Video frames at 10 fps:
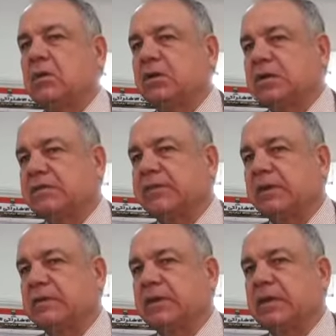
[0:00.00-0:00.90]
وتسفك
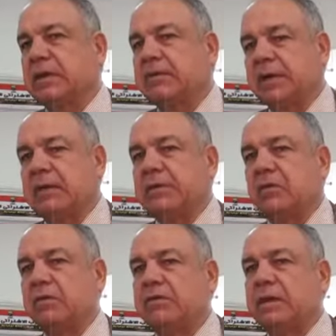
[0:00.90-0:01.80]
دماء الأبرياء
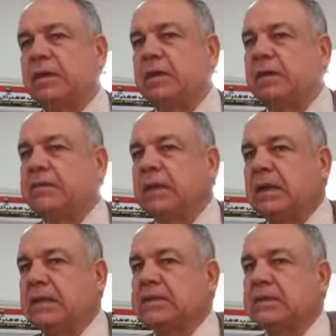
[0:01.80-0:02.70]
منه
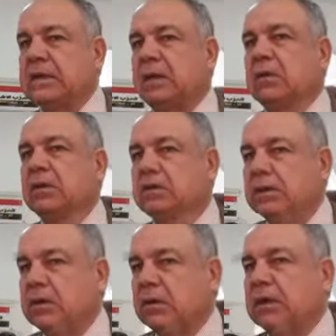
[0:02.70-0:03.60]
فهذه الدعوة
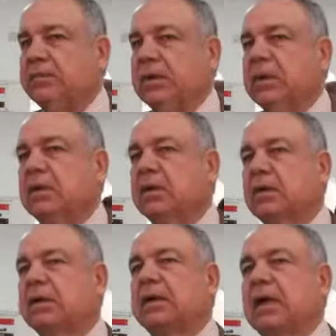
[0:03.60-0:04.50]
نتوجه بها إلى
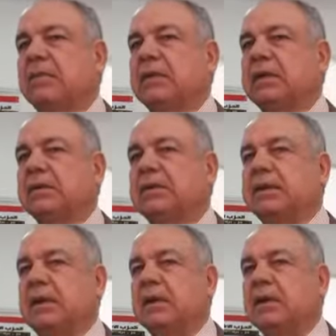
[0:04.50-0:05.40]
الرأي العام
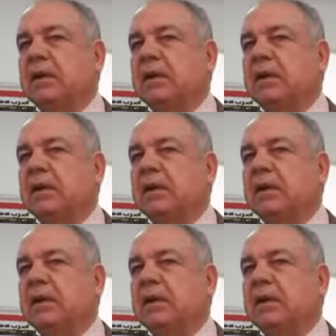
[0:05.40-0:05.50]
للانتباه